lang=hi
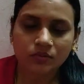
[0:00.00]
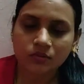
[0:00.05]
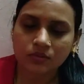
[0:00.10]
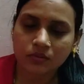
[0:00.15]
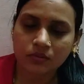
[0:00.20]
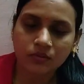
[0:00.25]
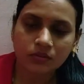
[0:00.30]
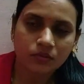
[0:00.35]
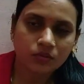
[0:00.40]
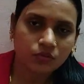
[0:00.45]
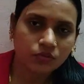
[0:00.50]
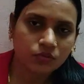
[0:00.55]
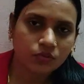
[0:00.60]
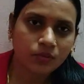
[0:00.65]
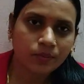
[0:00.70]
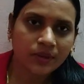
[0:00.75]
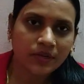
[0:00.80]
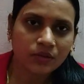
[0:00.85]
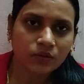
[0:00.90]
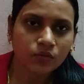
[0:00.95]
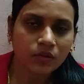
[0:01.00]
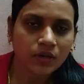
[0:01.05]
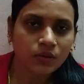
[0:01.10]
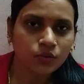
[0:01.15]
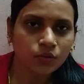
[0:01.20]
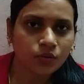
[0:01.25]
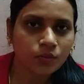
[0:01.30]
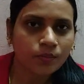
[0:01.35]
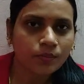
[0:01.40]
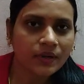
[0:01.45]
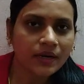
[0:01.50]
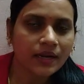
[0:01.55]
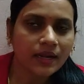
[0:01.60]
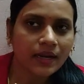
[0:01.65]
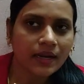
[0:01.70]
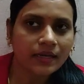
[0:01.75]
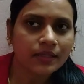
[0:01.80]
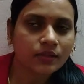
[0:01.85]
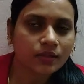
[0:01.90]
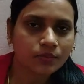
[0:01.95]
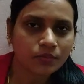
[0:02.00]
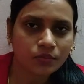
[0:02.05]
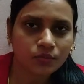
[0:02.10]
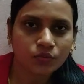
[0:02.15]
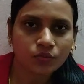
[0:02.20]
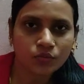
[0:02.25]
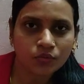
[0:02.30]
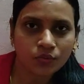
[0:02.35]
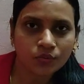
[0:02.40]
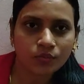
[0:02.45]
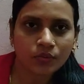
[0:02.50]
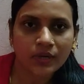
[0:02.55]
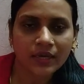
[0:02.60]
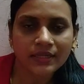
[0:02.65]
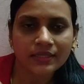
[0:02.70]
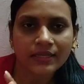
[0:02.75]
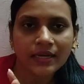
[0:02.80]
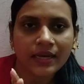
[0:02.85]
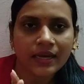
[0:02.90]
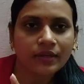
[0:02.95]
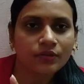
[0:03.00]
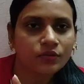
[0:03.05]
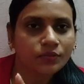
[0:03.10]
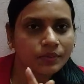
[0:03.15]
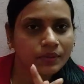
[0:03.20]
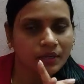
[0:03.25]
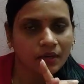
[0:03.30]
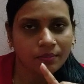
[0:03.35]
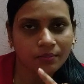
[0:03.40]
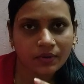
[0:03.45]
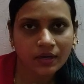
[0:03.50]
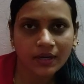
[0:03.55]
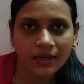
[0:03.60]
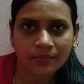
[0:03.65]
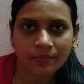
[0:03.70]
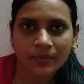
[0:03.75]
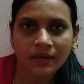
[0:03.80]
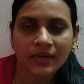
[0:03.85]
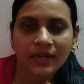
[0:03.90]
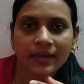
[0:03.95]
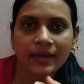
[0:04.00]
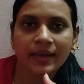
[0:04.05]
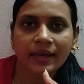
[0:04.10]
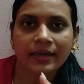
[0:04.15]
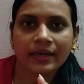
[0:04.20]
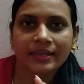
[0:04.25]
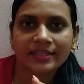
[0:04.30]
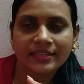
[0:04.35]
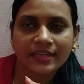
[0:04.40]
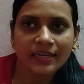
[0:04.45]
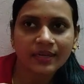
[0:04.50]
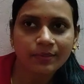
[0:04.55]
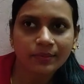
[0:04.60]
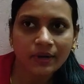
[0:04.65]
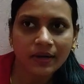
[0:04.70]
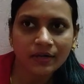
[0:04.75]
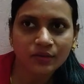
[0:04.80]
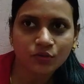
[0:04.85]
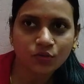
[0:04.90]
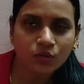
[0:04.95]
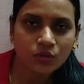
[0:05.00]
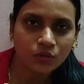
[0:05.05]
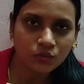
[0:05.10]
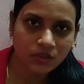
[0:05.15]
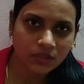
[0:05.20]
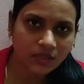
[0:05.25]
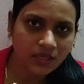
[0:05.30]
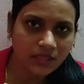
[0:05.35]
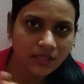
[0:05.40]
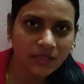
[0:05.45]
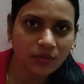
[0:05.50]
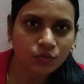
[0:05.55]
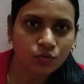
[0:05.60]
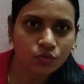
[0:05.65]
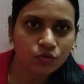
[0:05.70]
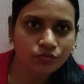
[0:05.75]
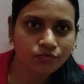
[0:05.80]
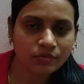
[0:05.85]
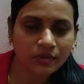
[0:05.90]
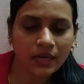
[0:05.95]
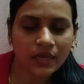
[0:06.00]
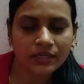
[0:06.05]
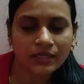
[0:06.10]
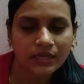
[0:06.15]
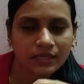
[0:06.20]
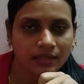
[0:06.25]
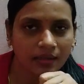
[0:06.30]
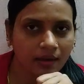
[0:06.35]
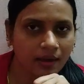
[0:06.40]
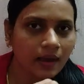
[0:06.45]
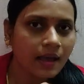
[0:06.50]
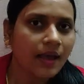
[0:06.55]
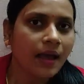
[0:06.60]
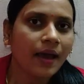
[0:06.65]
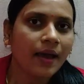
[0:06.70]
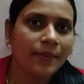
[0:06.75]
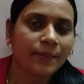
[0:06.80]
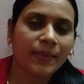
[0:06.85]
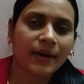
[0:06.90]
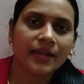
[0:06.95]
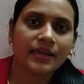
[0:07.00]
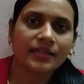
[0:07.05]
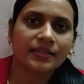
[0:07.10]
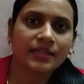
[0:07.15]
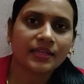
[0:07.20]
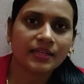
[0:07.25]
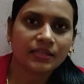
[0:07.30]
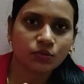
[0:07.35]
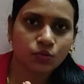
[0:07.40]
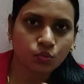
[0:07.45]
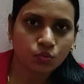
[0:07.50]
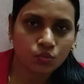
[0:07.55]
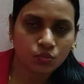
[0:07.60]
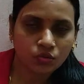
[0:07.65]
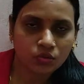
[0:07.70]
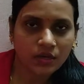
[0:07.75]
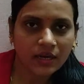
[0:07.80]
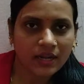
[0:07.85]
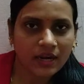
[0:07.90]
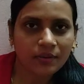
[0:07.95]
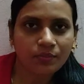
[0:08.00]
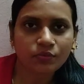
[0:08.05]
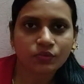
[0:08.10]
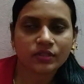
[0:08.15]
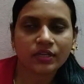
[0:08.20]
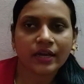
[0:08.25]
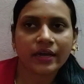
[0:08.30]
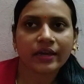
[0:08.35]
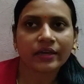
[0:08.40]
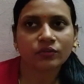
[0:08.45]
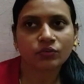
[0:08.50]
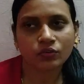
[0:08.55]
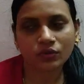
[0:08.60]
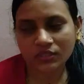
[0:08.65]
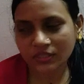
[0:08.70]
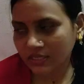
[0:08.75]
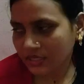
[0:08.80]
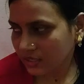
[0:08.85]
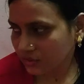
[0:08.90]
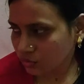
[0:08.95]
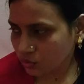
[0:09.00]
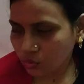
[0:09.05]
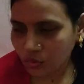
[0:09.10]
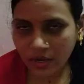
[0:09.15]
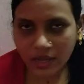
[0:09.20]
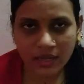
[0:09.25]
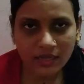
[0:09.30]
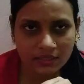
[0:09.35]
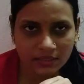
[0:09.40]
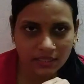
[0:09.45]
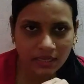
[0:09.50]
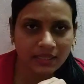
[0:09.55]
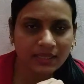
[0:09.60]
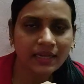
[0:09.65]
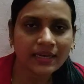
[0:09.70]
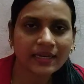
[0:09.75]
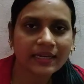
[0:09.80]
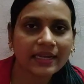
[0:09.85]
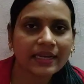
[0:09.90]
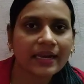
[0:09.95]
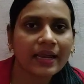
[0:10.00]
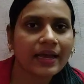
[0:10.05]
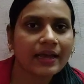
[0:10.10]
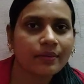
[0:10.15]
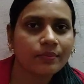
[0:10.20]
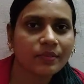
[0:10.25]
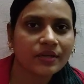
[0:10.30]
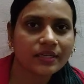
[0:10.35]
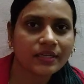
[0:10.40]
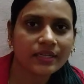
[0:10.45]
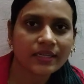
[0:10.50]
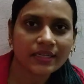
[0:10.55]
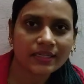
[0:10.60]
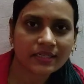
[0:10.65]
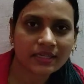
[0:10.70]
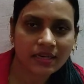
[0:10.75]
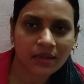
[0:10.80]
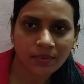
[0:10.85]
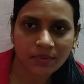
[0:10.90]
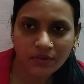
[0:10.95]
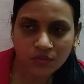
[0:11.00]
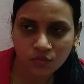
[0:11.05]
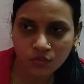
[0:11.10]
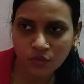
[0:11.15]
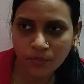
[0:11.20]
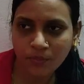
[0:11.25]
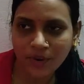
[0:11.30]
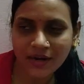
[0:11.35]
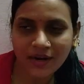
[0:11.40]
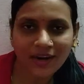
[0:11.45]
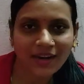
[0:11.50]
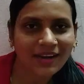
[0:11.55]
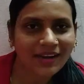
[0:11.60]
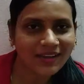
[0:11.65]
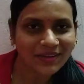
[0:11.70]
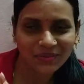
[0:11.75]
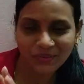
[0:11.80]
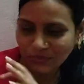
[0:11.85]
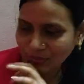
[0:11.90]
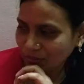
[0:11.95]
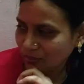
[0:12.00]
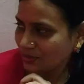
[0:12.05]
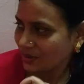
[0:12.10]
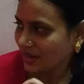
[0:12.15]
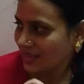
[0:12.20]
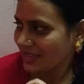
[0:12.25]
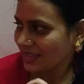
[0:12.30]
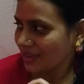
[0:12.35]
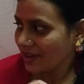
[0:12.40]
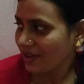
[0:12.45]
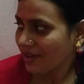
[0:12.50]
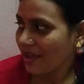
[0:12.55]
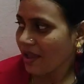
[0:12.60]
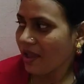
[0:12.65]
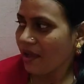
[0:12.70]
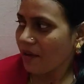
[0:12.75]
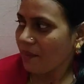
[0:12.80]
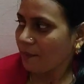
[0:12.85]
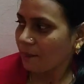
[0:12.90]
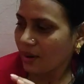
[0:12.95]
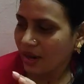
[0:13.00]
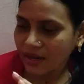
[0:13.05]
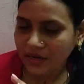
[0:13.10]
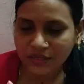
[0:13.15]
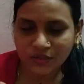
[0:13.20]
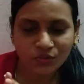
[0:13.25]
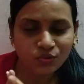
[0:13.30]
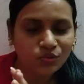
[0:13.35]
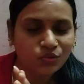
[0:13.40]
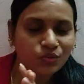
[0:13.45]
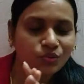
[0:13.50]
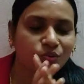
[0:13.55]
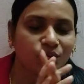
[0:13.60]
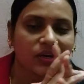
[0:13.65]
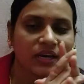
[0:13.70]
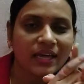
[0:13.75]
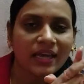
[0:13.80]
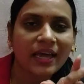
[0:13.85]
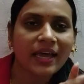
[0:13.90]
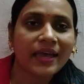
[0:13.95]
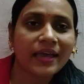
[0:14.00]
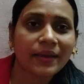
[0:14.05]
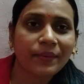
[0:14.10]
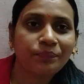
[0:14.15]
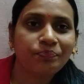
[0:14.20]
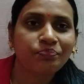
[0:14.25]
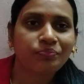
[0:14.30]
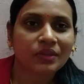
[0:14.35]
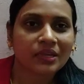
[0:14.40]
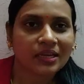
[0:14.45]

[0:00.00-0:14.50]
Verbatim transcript: तो उसको मैंने थोड़ा धूप में डाला है जब वो धूप लग जाएगा तो फिर हम घर में ले आएंगे जेड प्लांट जो है उससे ज़्यादा धूप या ज़्यादा पानी देने से वो खराब हो जाएगा तो इसीलिए थोड़ा ज़्यादा गीला है मिट्टी इसीलिए मैंने धूप में डाला लेकिन धूप नहीं है बारिश शुरू हो गया है